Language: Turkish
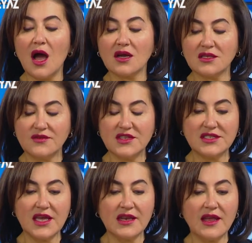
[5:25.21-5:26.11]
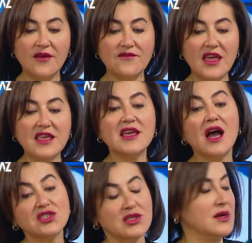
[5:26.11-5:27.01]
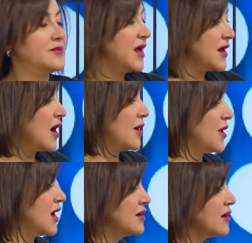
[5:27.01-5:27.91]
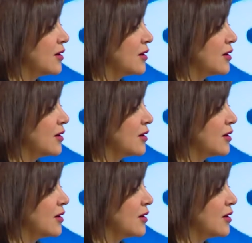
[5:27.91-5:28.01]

aktiviteyle ve yaşla beraber